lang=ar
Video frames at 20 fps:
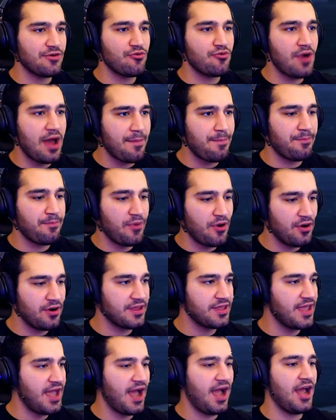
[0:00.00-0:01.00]
الرابر
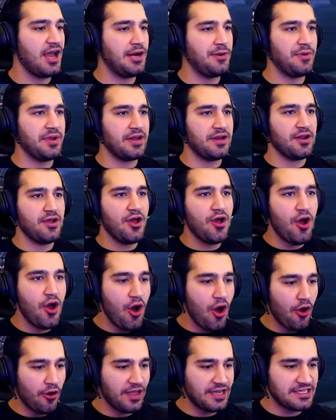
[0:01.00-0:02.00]
يا حلوين
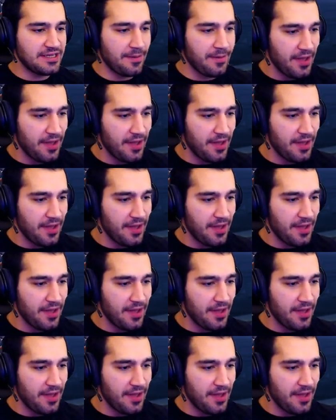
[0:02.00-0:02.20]
اوكي شباب